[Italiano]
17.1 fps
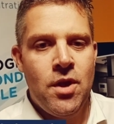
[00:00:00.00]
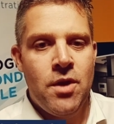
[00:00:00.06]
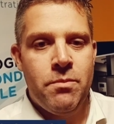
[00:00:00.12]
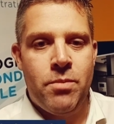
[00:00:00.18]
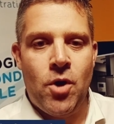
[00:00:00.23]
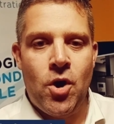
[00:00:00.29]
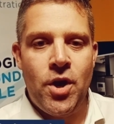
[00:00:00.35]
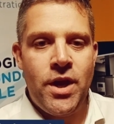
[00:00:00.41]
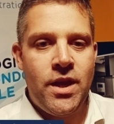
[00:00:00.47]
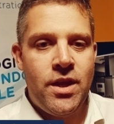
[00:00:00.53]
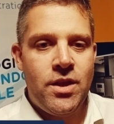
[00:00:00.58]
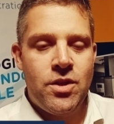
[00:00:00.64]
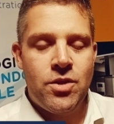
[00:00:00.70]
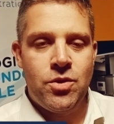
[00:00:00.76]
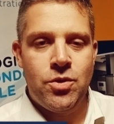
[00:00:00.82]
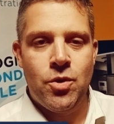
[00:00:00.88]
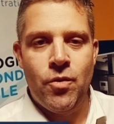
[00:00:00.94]

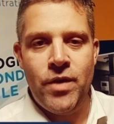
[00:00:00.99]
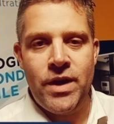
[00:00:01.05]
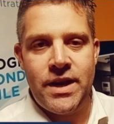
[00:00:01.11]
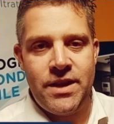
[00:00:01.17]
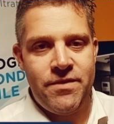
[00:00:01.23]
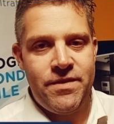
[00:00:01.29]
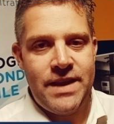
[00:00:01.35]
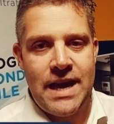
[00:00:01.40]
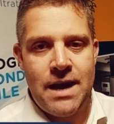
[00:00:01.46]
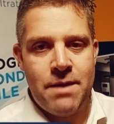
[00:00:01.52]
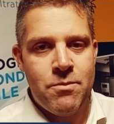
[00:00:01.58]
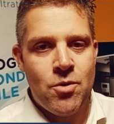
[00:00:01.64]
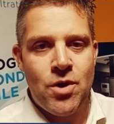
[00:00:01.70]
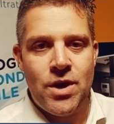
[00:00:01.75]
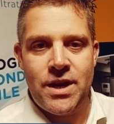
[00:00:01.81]
Poi dove arriviamo?